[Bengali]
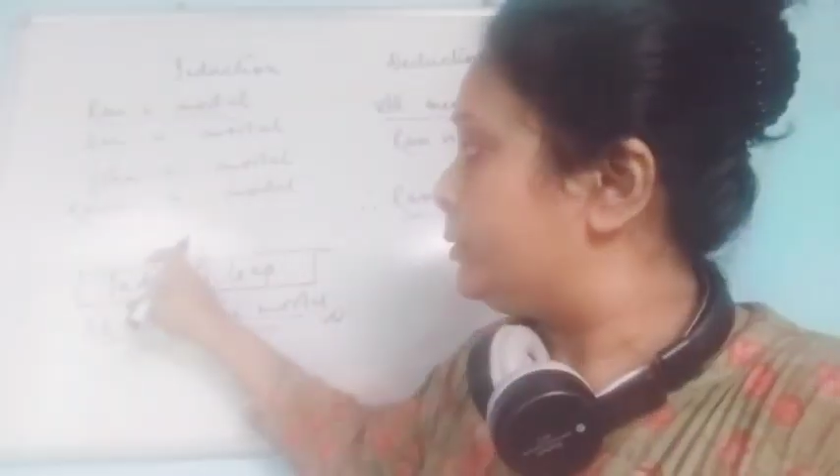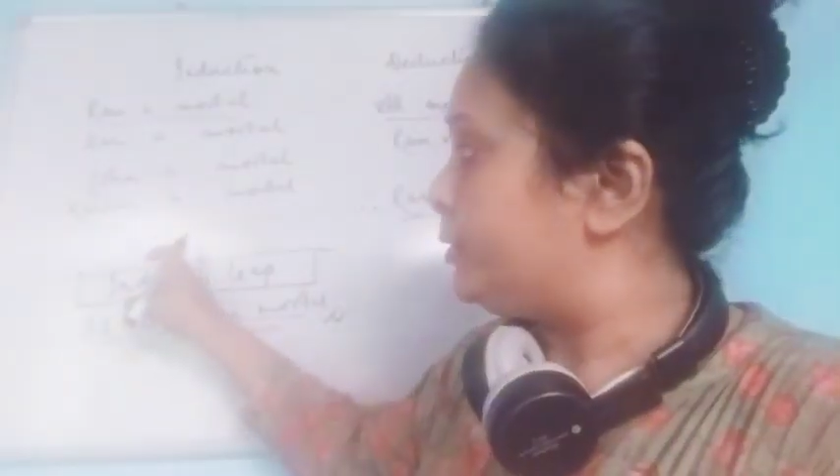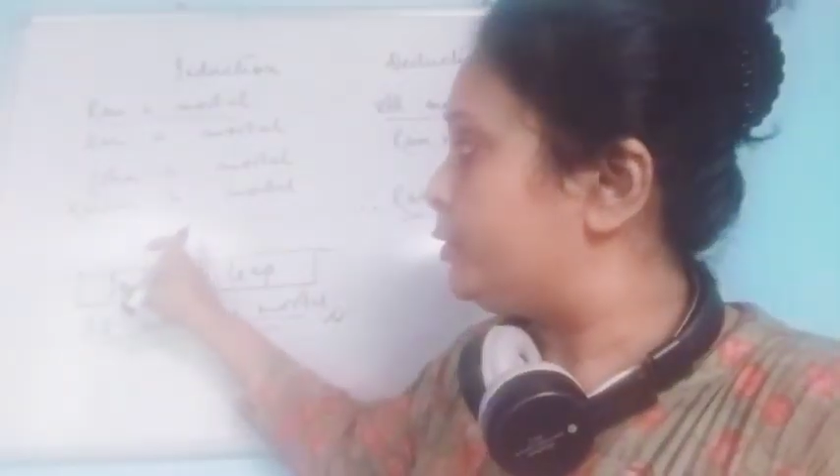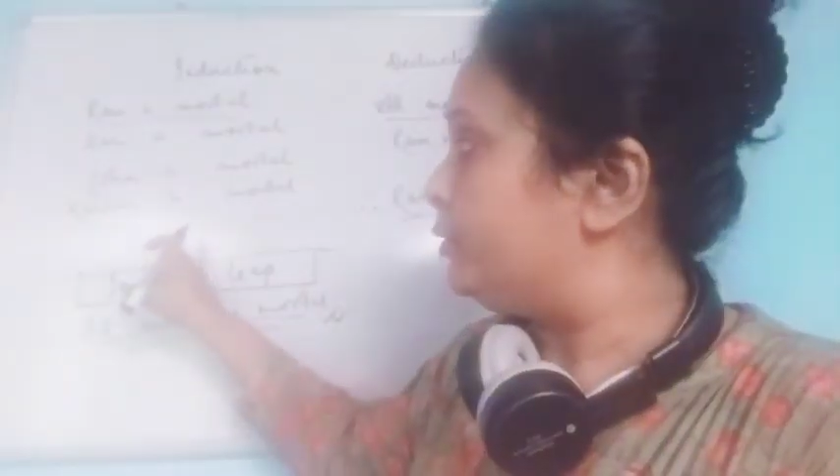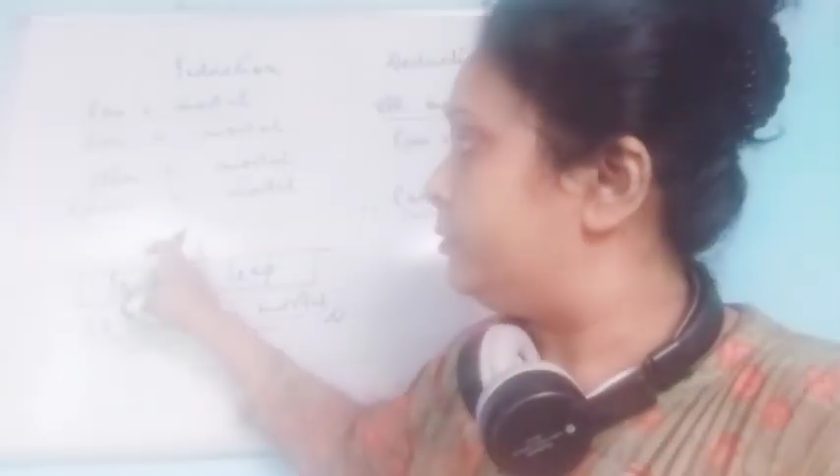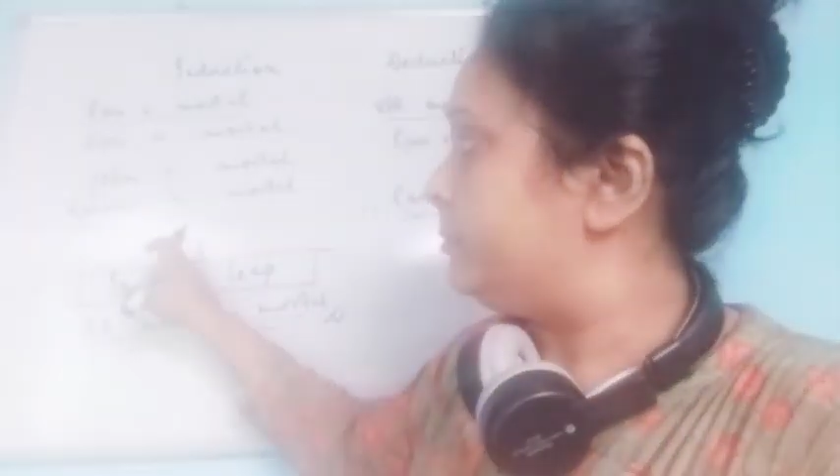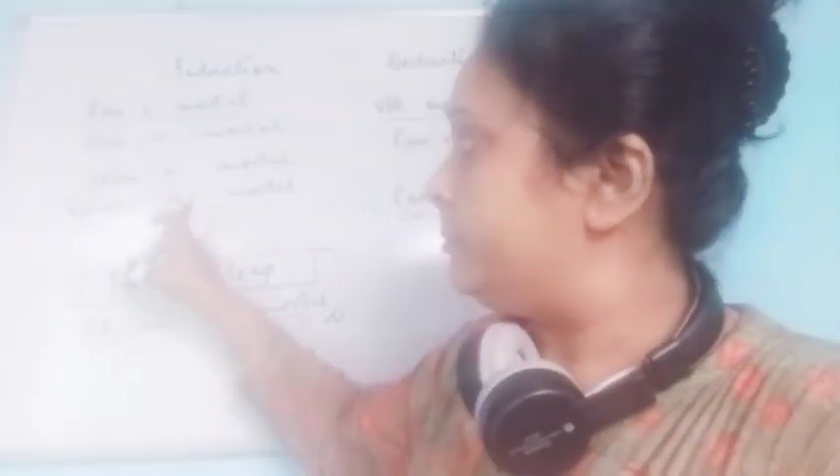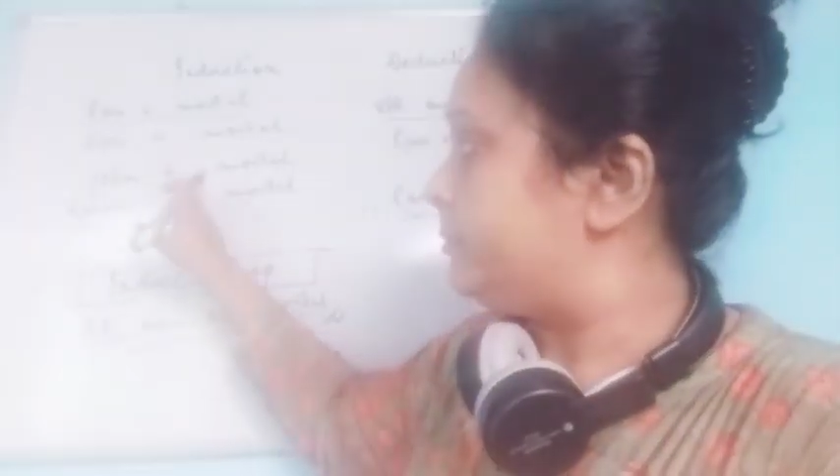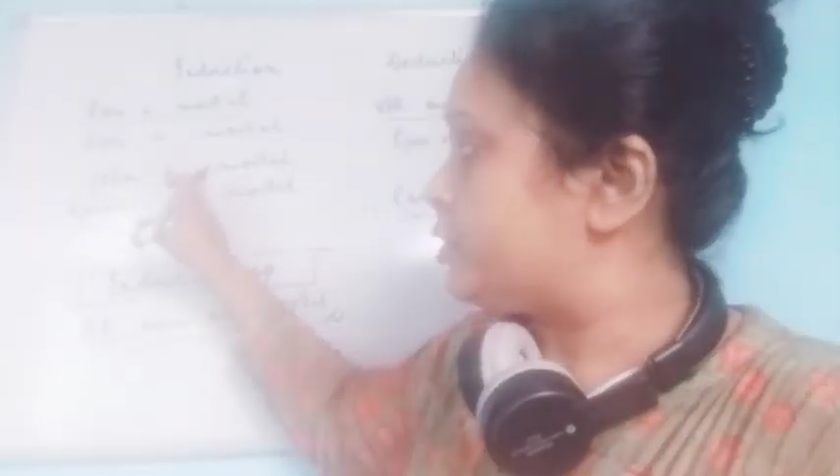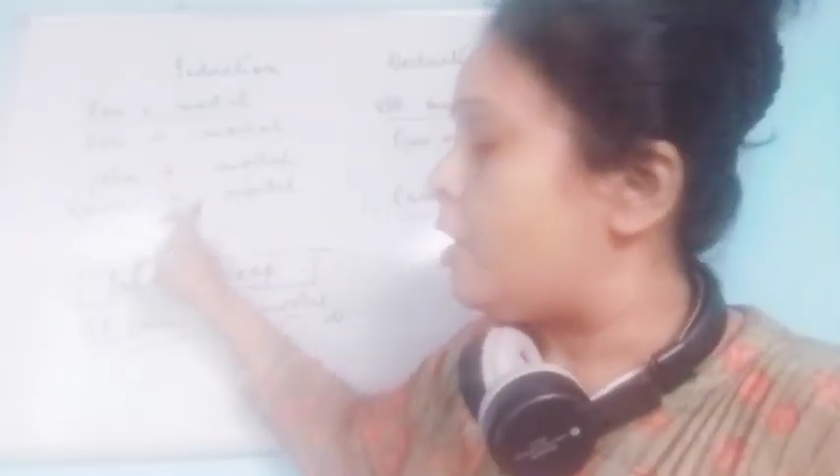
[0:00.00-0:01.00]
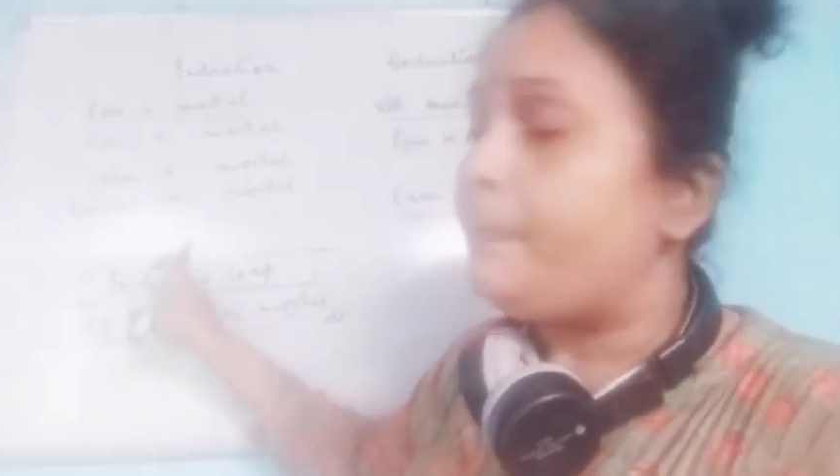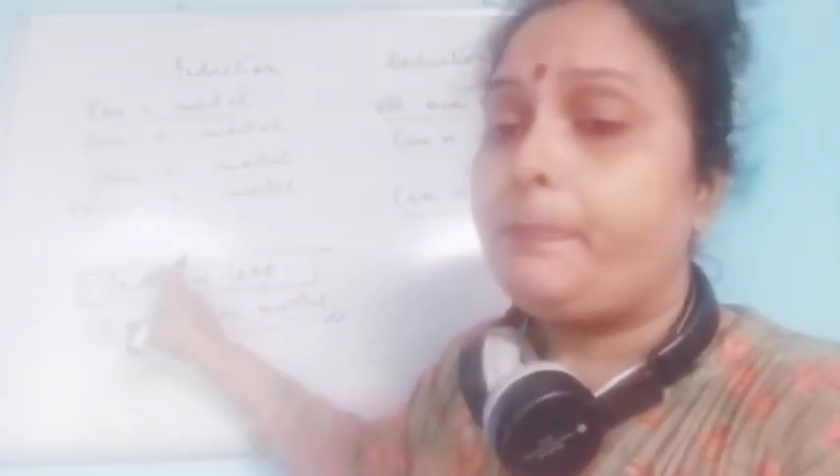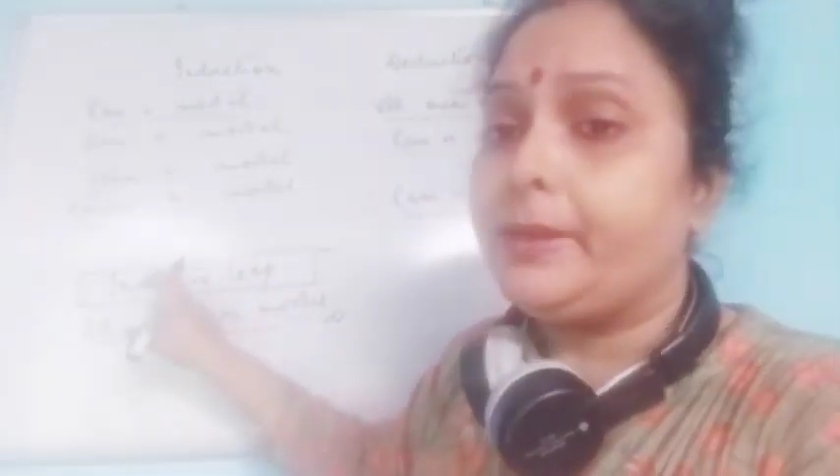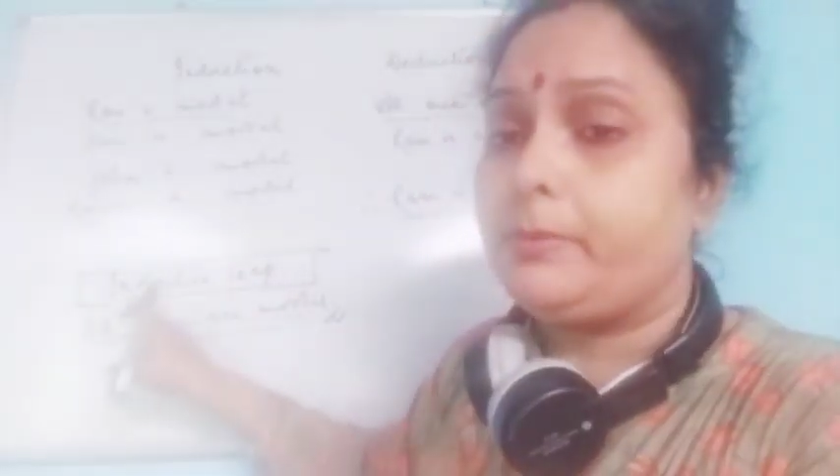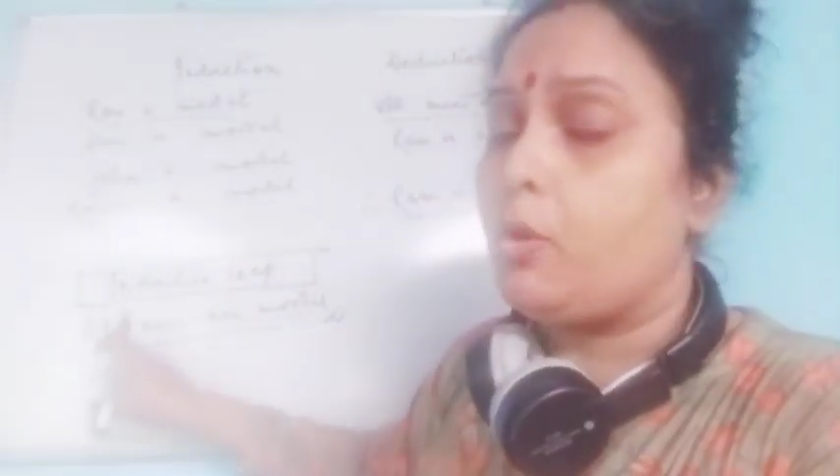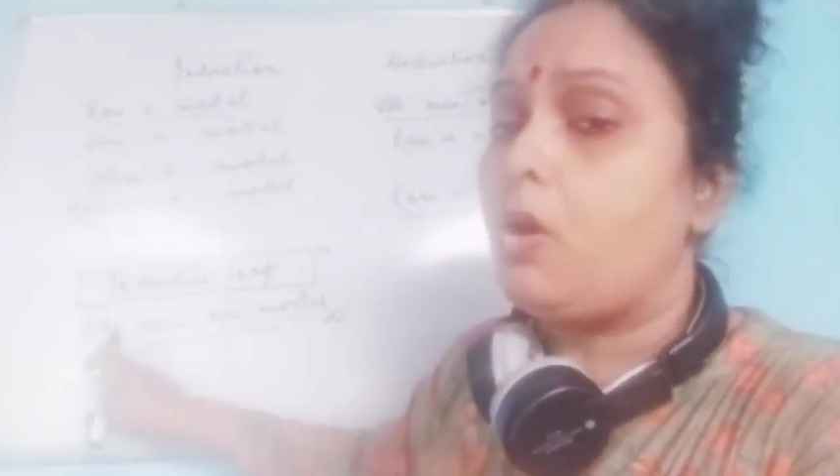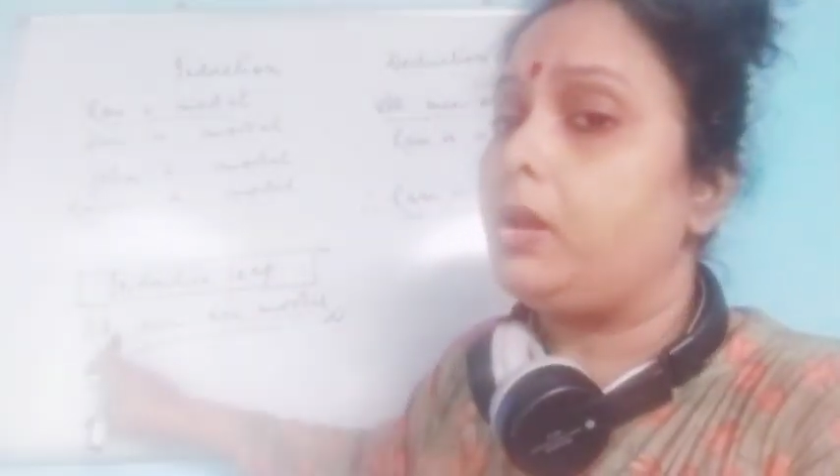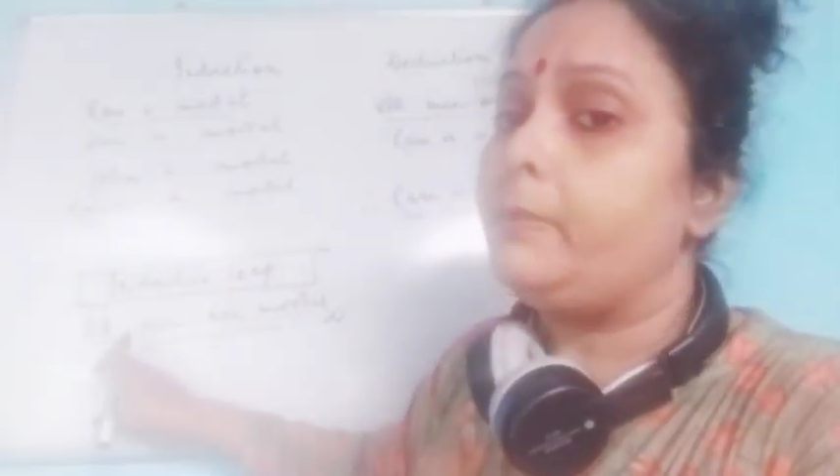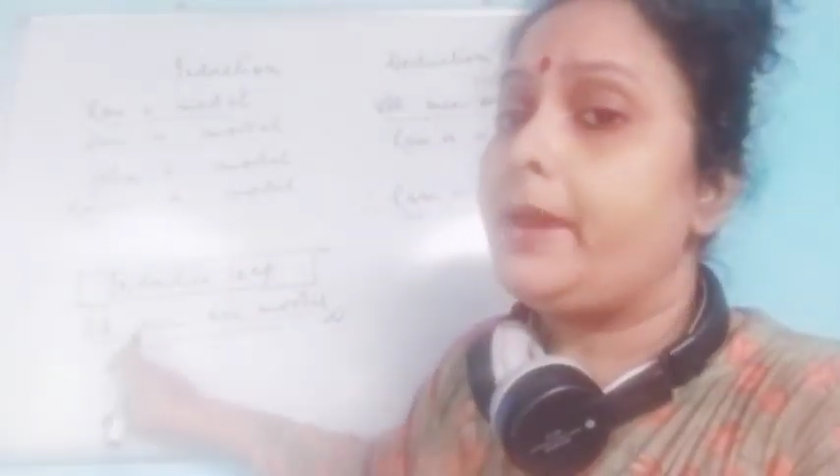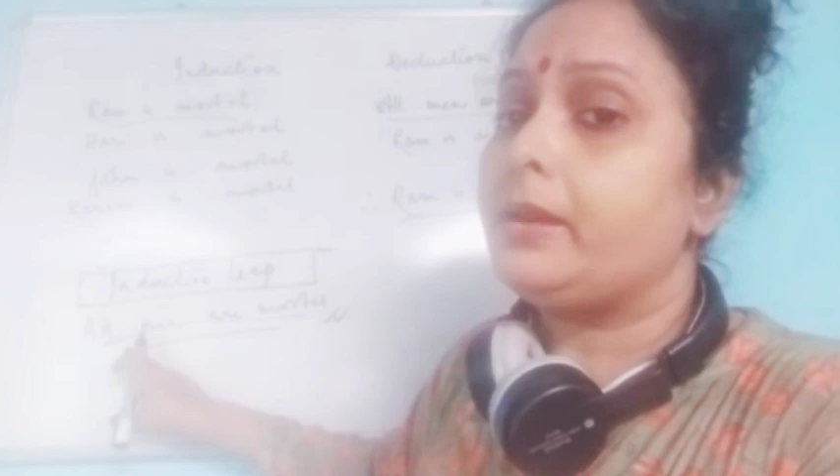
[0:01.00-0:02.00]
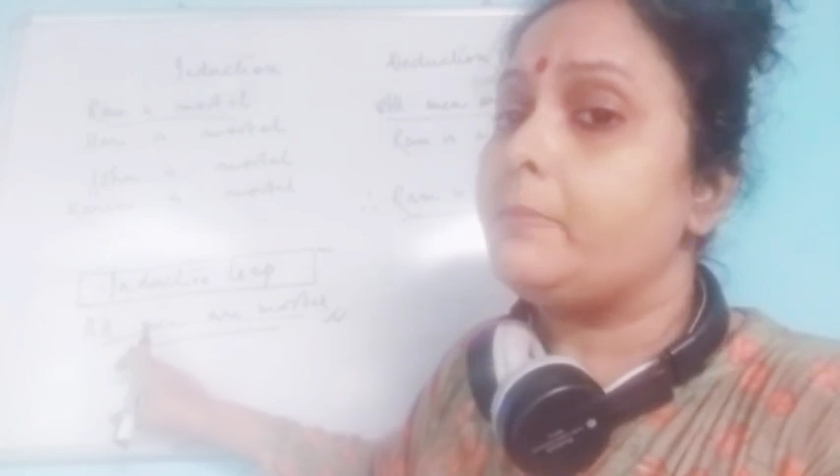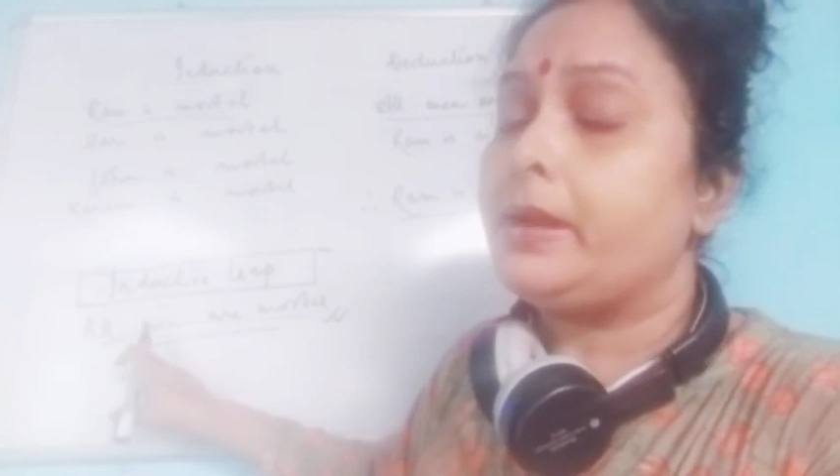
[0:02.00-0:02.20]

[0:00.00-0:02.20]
তুমি তো সব অল ম্যান